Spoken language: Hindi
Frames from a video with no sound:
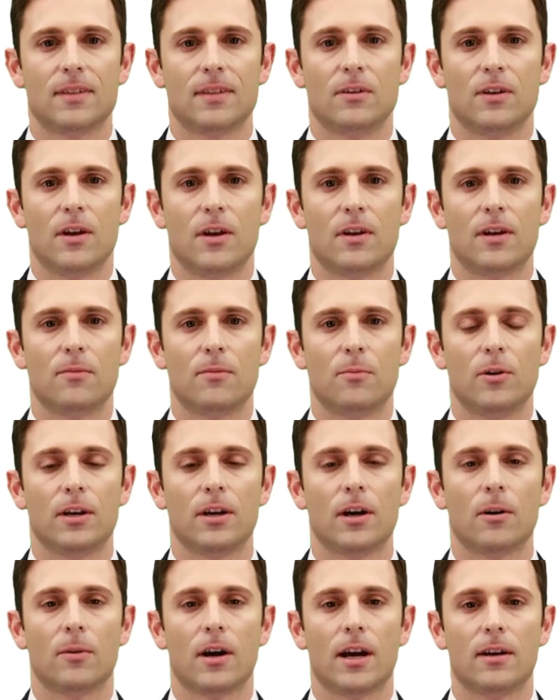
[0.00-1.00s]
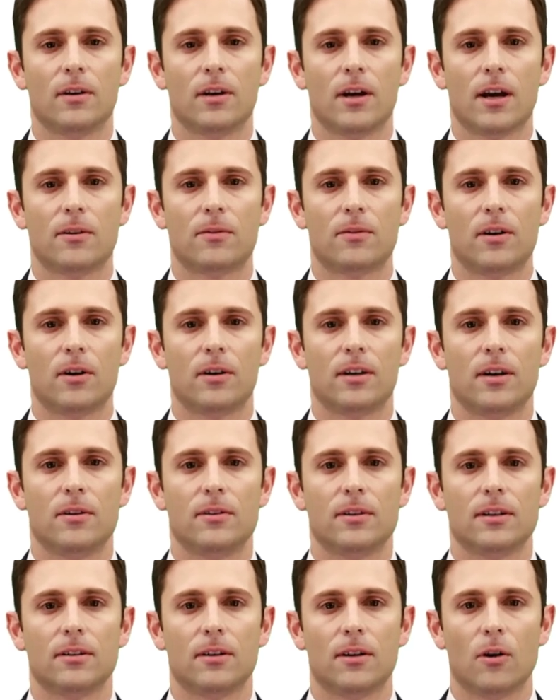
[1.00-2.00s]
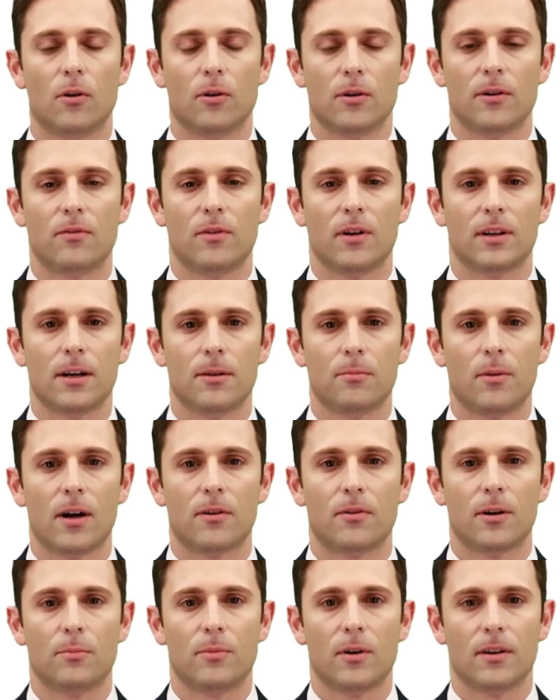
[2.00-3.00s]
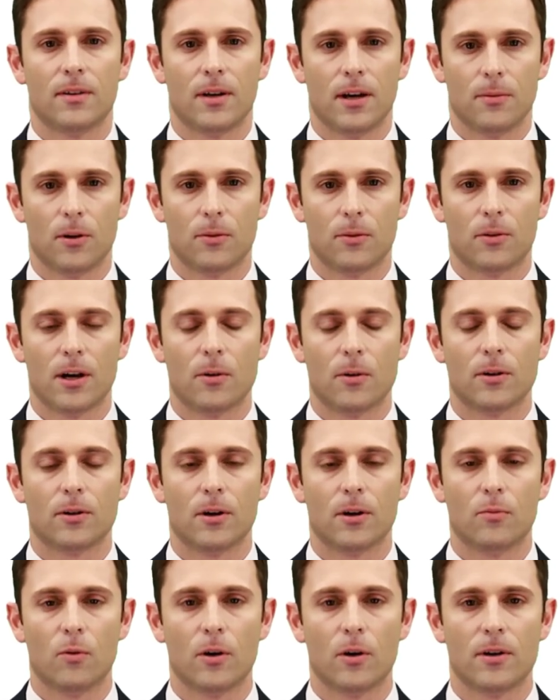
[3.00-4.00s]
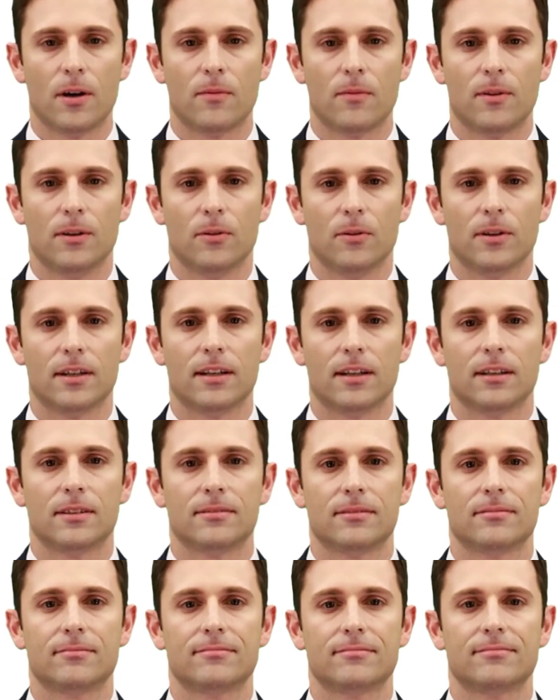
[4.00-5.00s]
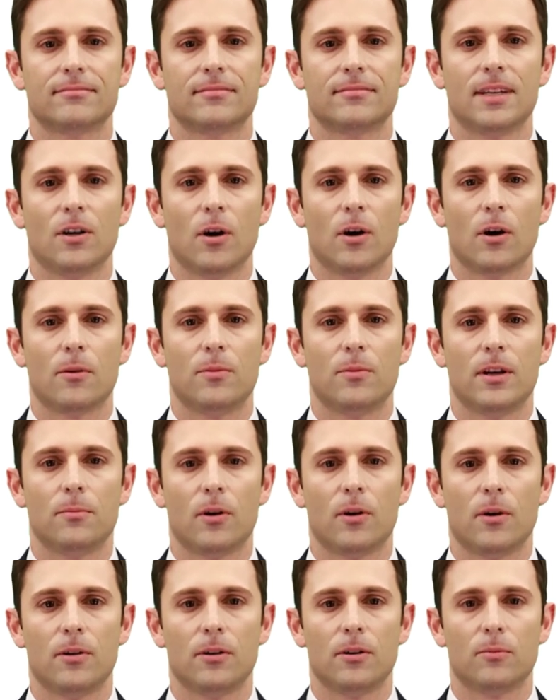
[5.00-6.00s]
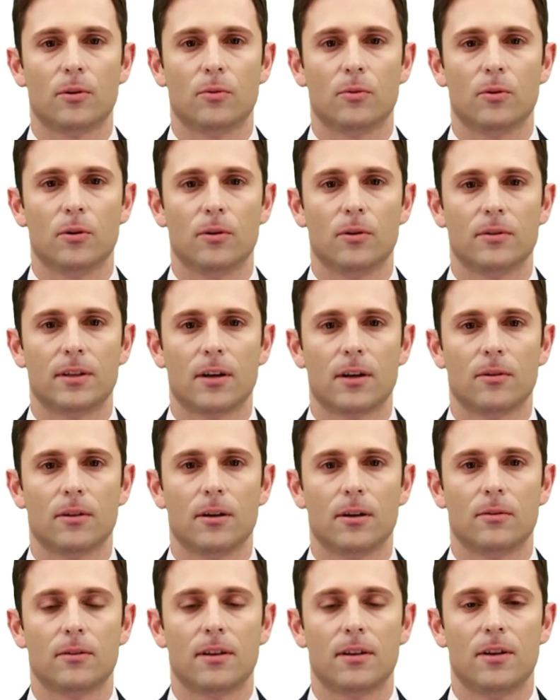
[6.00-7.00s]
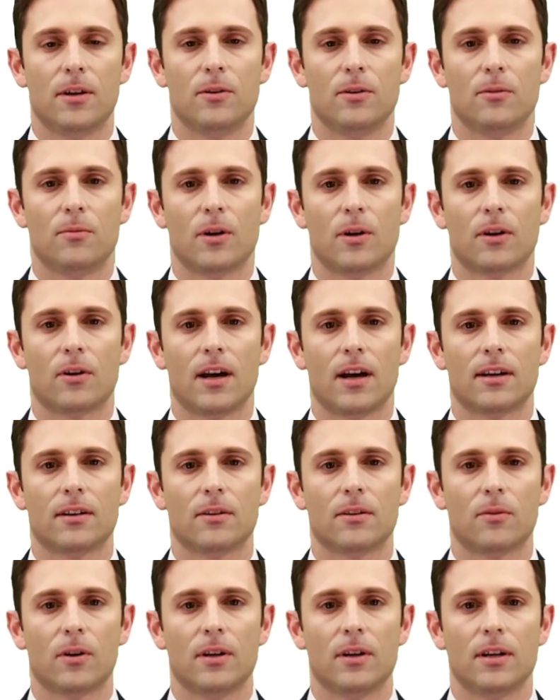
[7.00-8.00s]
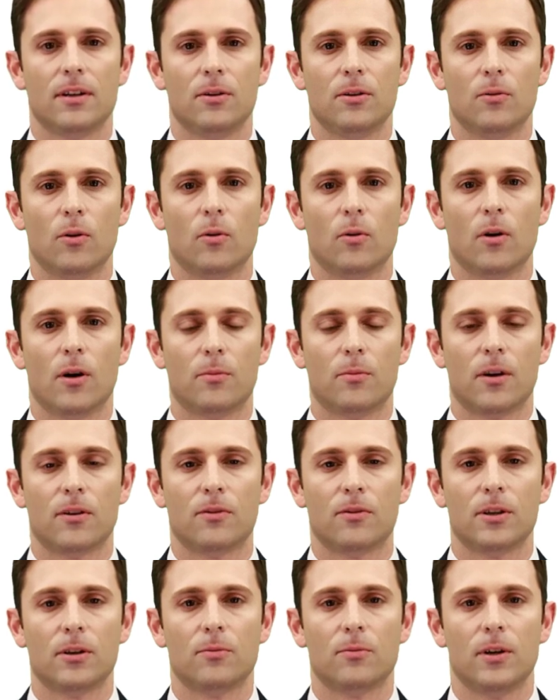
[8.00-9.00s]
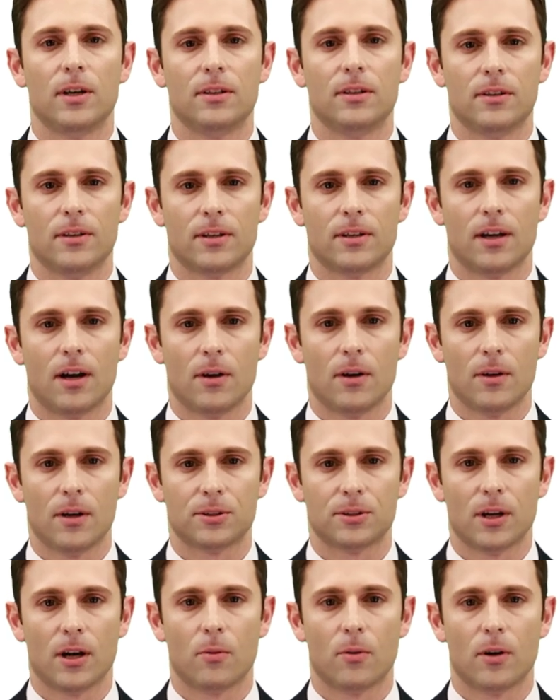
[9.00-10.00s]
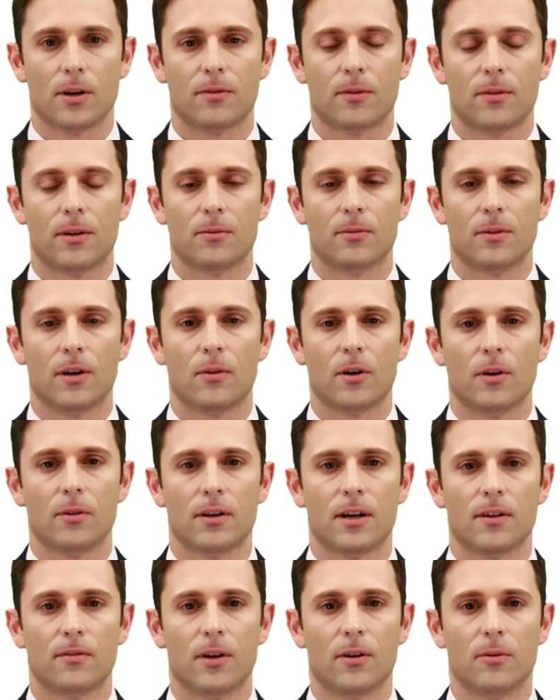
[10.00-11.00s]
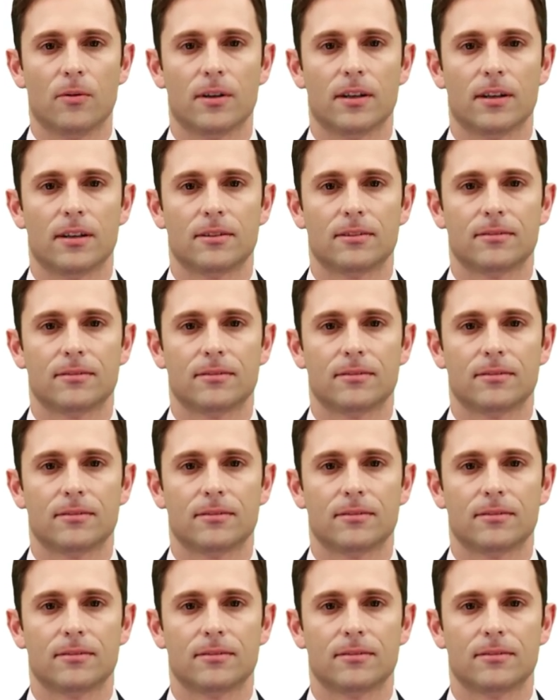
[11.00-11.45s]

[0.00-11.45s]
भित्रकनिका वाइल्ड लाइफ सेंचुरी ओडिशा के प्राकृतिक वैभव का एक अनमोल रत्न है यहाँ के घने मनग्रोव जंगल विविध प्रकार के वन्यजीवों और पक्षियों के लिए एक आदर्श आवास स्थल प्रदान करते हैं